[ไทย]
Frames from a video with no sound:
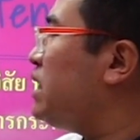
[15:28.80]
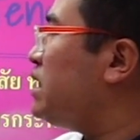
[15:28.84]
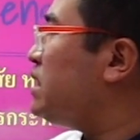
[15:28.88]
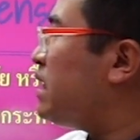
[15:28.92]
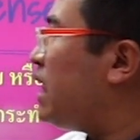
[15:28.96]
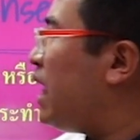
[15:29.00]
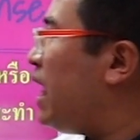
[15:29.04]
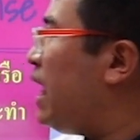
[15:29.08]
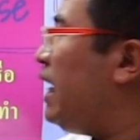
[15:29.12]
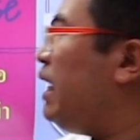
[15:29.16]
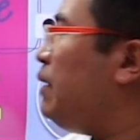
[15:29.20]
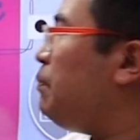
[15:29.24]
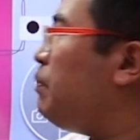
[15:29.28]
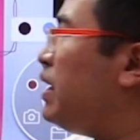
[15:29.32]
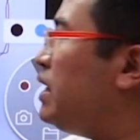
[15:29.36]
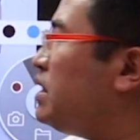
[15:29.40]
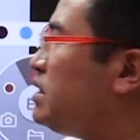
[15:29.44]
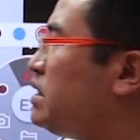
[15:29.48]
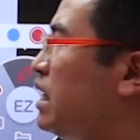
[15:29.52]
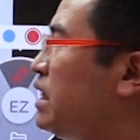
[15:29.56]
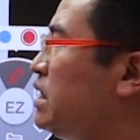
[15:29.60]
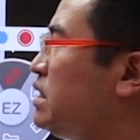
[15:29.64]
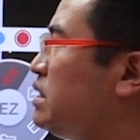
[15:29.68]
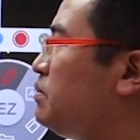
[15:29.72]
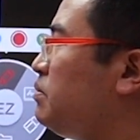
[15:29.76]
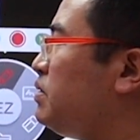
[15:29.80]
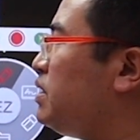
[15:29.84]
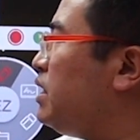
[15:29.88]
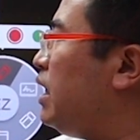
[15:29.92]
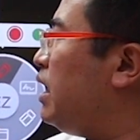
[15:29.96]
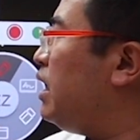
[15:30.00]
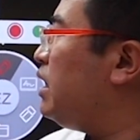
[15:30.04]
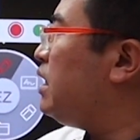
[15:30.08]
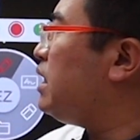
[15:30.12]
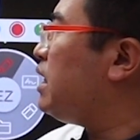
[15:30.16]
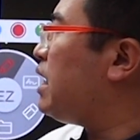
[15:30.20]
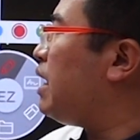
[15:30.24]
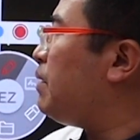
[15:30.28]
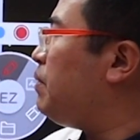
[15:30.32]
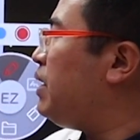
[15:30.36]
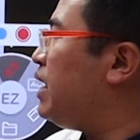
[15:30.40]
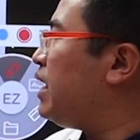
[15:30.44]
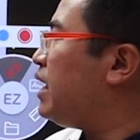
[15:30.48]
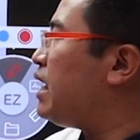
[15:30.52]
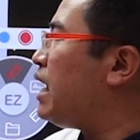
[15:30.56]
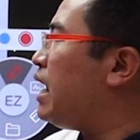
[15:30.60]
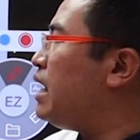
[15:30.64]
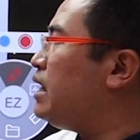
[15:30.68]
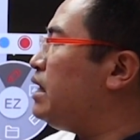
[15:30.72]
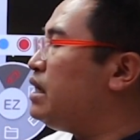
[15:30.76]
จะใช้ present simple tense กับเห
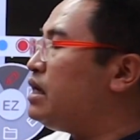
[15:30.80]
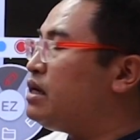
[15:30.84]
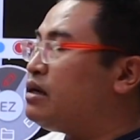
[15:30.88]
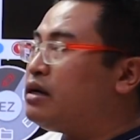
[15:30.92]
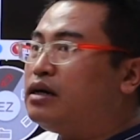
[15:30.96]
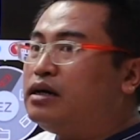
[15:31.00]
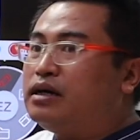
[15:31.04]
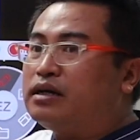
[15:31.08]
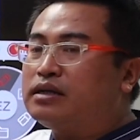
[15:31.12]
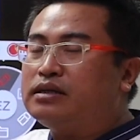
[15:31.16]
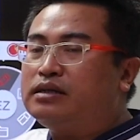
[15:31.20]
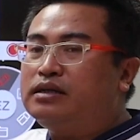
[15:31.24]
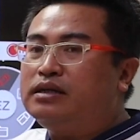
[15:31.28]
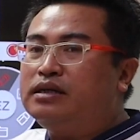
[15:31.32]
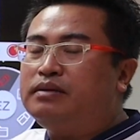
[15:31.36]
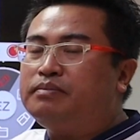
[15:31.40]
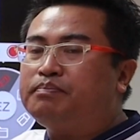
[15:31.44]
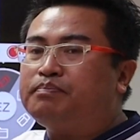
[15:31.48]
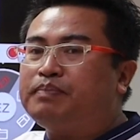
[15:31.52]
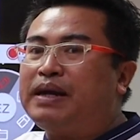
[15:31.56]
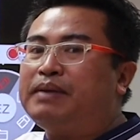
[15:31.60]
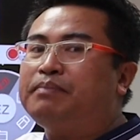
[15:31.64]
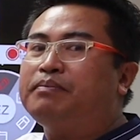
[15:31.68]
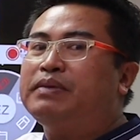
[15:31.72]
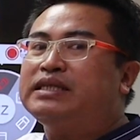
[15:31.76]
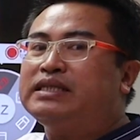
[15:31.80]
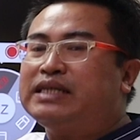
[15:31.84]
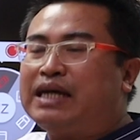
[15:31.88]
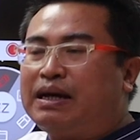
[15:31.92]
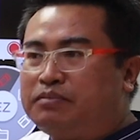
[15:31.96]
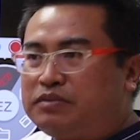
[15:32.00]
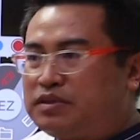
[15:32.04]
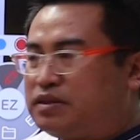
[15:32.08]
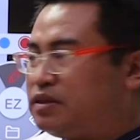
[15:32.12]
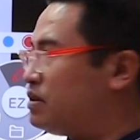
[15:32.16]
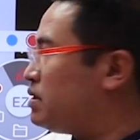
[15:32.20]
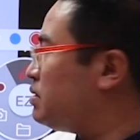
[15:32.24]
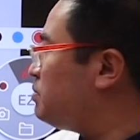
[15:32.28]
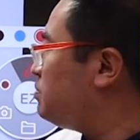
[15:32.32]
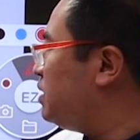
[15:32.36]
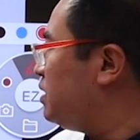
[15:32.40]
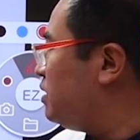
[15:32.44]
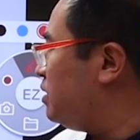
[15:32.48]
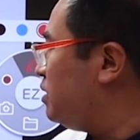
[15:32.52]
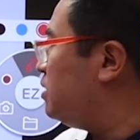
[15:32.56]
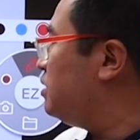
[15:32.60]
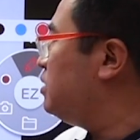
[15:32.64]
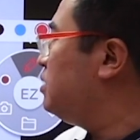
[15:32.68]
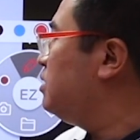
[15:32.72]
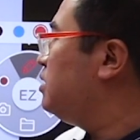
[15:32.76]
ตุการณ์ที่เกิดขึ้นเป็นประจำสม่ำเสม
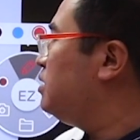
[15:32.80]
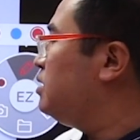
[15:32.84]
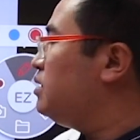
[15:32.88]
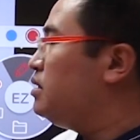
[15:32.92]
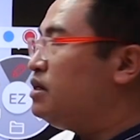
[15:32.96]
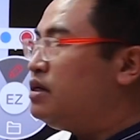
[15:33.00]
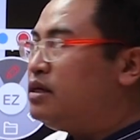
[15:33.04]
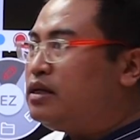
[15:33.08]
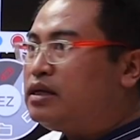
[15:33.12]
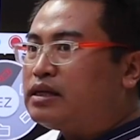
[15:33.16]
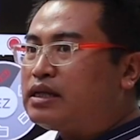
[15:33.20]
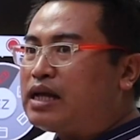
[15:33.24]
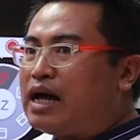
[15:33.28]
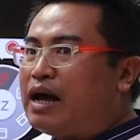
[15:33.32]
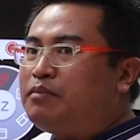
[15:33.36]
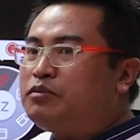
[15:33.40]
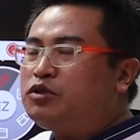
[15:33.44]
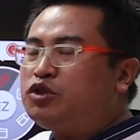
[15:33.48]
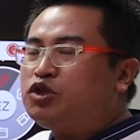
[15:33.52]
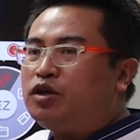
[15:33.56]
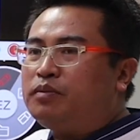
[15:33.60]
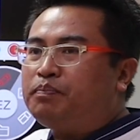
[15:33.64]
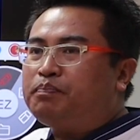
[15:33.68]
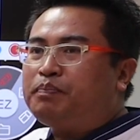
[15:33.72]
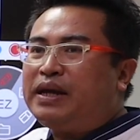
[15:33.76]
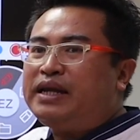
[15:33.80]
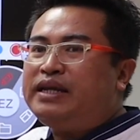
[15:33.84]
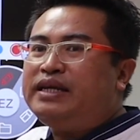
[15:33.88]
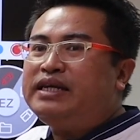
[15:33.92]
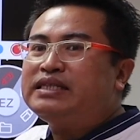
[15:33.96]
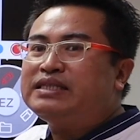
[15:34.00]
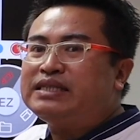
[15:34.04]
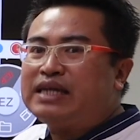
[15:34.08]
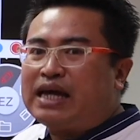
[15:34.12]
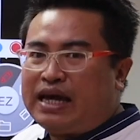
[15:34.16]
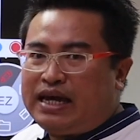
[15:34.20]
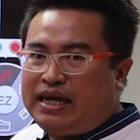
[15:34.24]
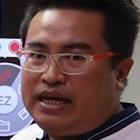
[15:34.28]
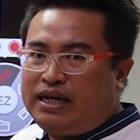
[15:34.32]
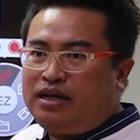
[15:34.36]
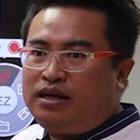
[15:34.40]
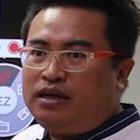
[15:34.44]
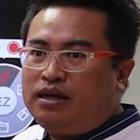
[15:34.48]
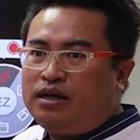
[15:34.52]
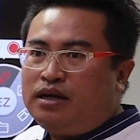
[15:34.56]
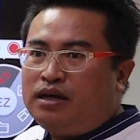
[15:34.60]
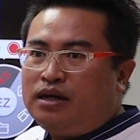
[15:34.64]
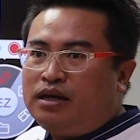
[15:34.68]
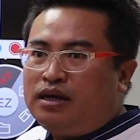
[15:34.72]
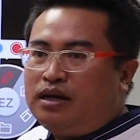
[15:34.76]
อทำจนเป็นนิสัย
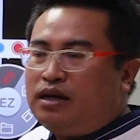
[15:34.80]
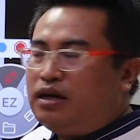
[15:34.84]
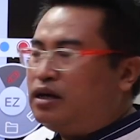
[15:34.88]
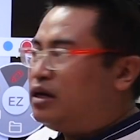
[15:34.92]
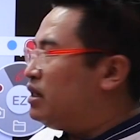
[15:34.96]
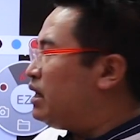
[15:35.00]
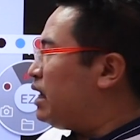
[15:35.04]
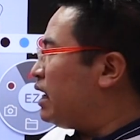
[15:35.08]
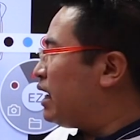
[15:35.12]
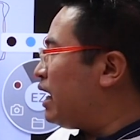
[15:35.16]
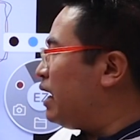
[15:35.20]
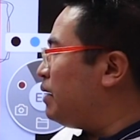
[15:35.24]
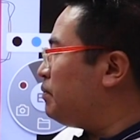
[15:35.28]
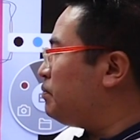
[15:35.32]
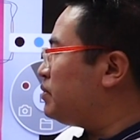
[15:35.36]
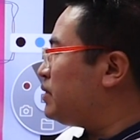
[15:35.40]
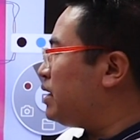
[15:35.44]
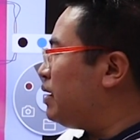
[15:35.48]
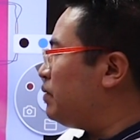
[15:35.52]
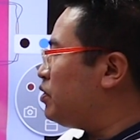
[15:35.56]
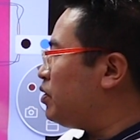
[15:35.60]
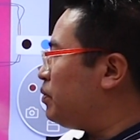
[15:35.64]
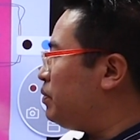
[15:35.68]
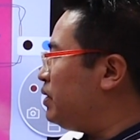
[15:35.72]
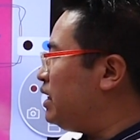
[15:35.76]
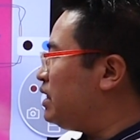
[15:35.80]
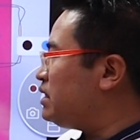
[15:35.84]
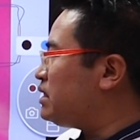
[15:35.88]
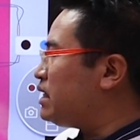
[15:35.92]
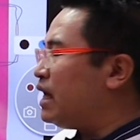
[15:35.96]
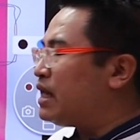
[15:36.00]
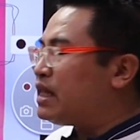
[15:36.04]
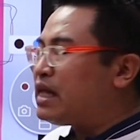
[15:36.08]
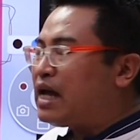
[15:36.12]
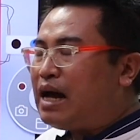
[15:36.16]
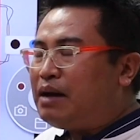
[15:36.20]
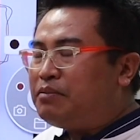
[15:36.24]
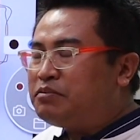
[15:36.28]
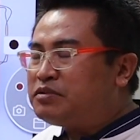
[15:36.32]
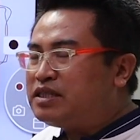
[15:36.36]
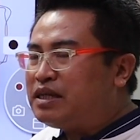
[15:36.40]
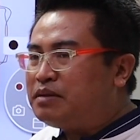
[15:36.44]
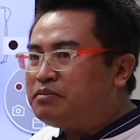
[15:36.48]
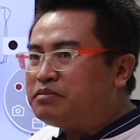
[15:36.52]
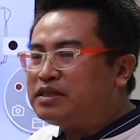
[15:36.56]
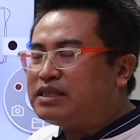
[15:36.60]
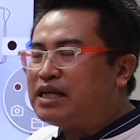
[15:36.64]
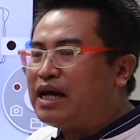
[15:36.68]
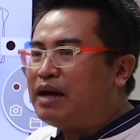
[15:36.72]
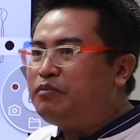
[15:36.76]
นะครับทำจนเป็นนิสัยทำ
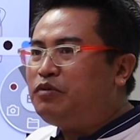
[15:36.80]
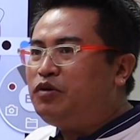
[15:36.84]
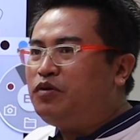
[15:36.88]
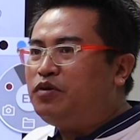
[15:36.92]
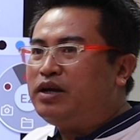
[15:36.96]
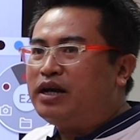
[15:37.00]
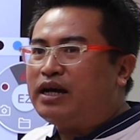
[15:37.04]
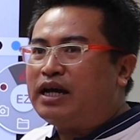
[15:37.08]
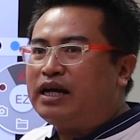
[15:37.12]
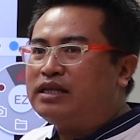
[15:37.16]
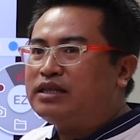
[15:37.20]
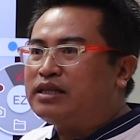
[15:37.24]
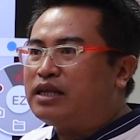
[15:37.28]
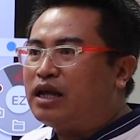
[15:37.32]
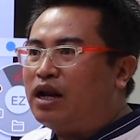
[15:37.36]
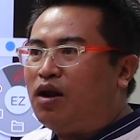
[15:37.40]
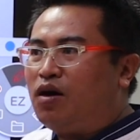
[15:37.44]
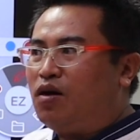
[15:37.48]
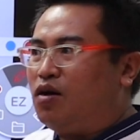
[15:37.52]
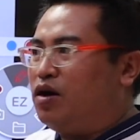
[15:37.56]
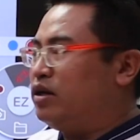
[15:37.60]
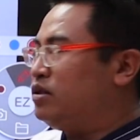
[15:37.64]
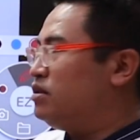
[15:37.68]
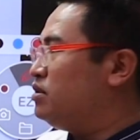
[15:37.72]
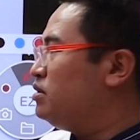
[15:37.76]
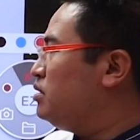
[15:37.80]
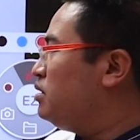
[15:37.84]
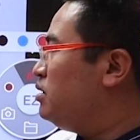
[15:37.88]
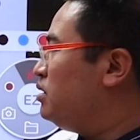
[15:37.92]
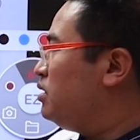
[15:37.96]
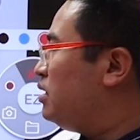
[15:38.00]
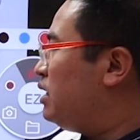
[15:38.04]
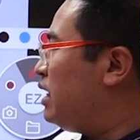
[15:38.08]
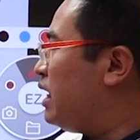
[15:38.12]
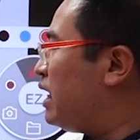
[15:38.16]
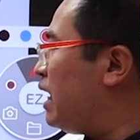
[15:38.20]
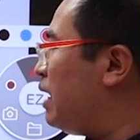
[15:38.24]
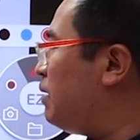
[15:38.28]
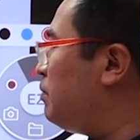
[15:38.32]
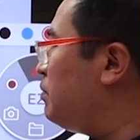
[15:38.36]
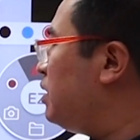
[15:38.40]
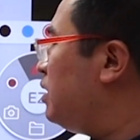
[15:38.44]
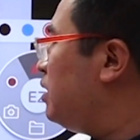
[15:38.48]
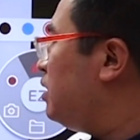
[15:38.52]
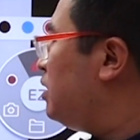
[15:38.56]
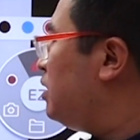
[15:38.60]
ซ้ำๆอยู่อย่างนั้นตลอดนะครับ